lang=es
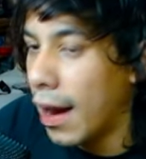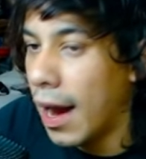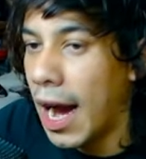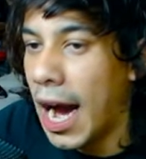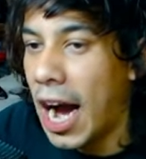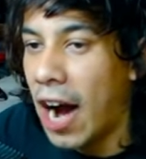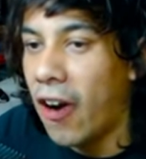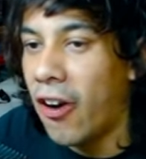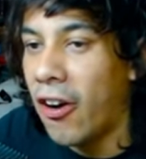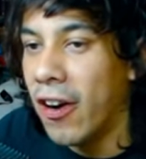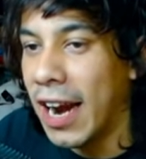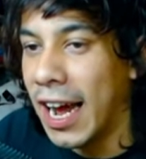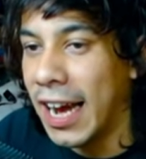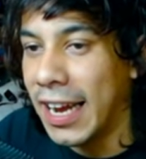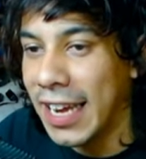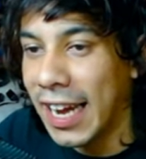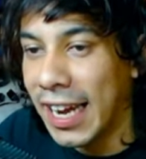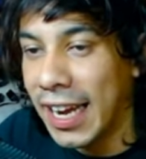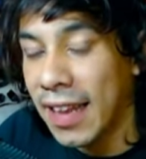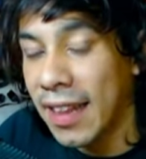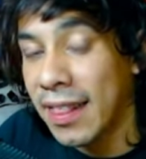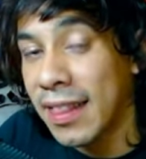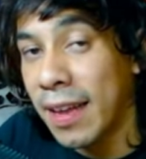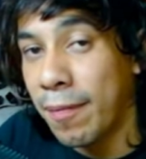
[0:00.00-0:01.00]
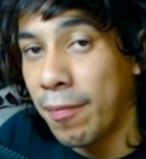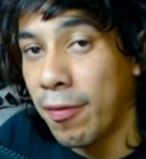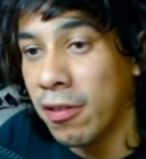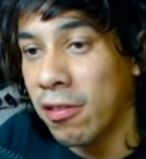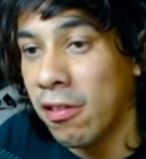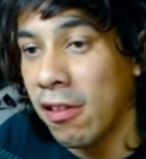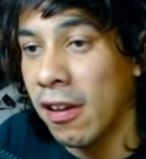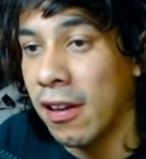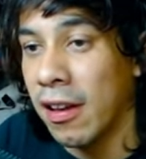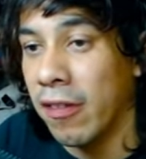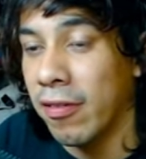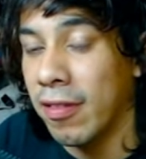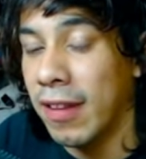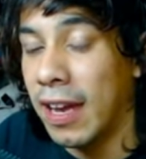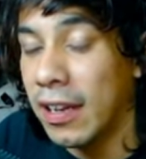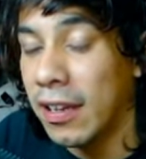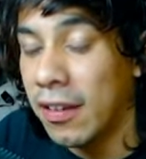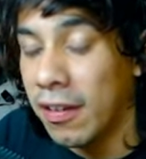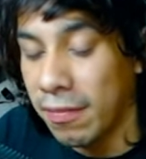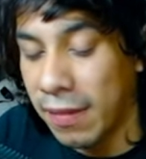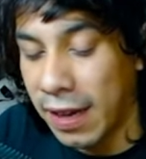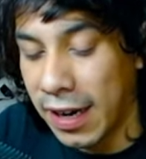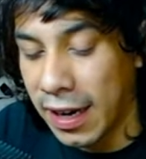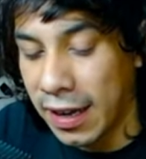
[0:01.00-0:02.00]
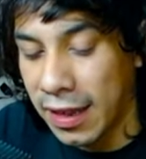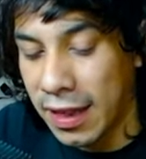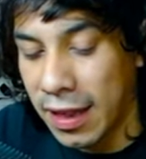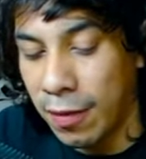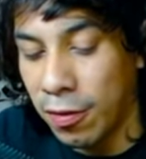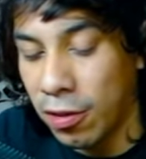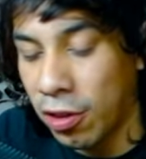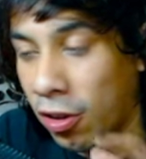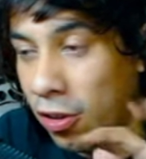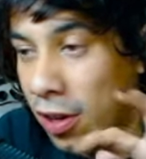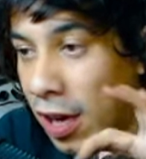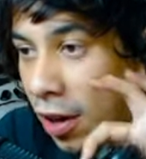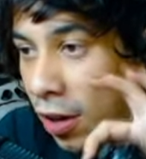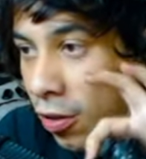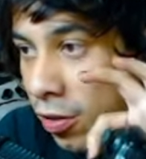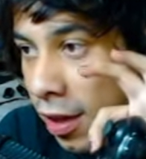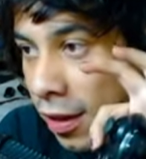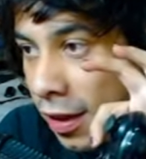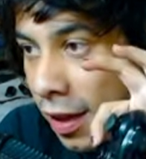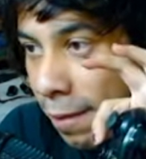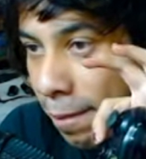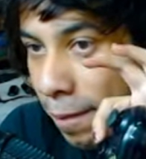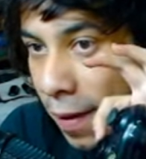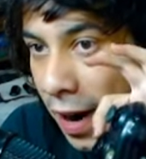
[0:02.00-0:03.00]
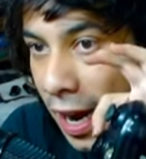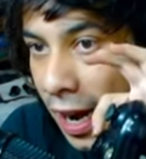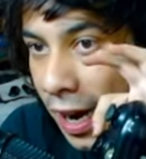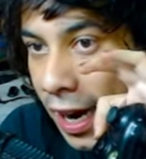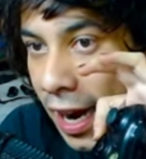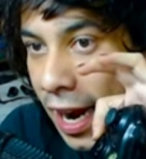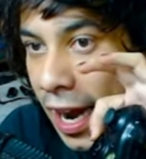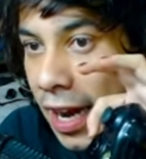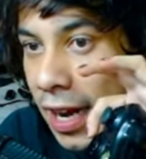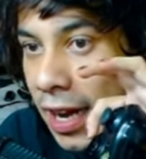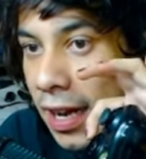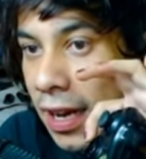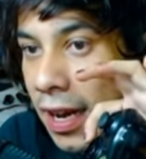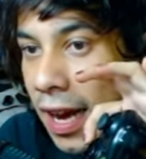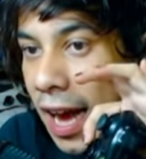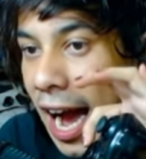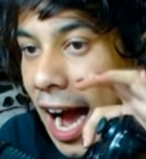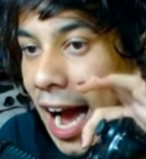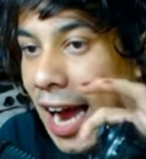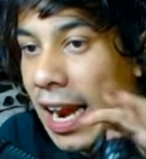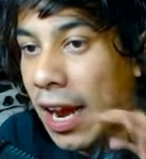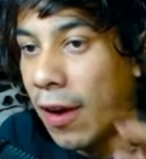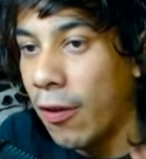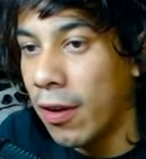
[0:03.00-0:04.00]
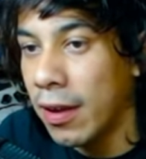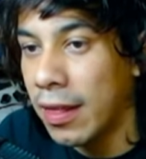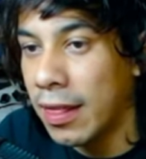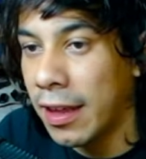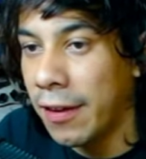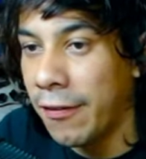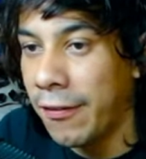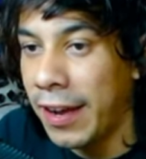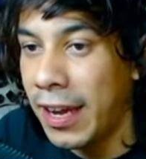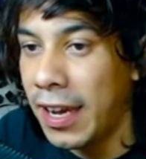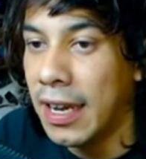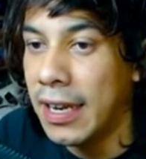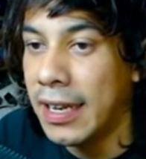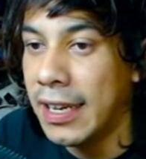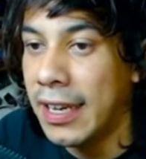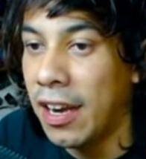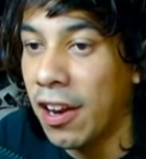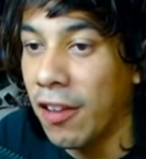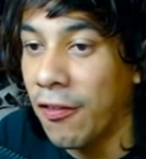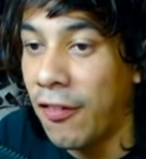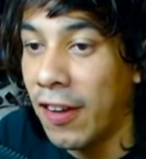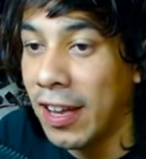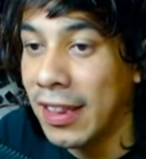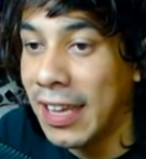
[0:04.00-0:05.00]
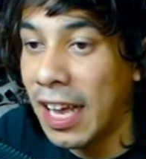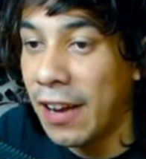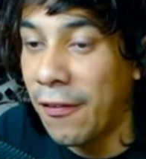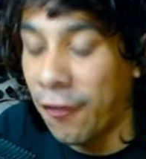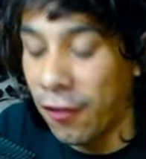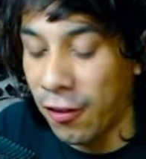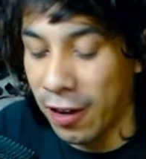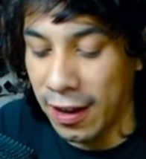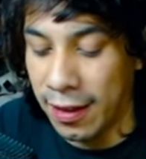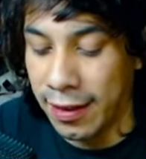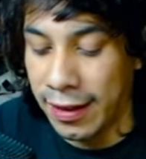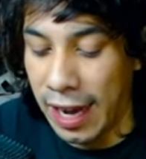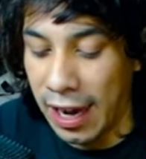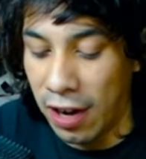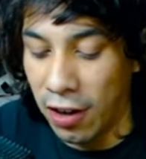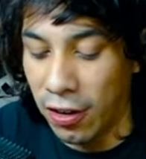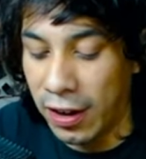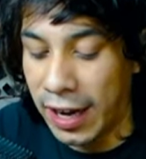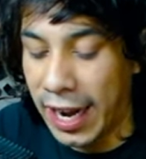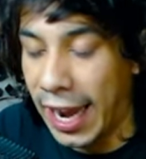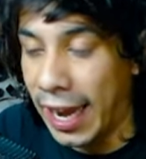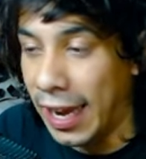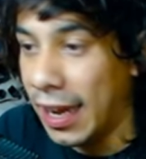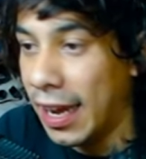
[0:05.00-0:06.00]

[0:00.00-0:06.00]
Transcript: Ahora, ya que está puesto el DOS Launch, regresamos con la cruceta para acá a la USB y nos falta el freestyle, ¿ok?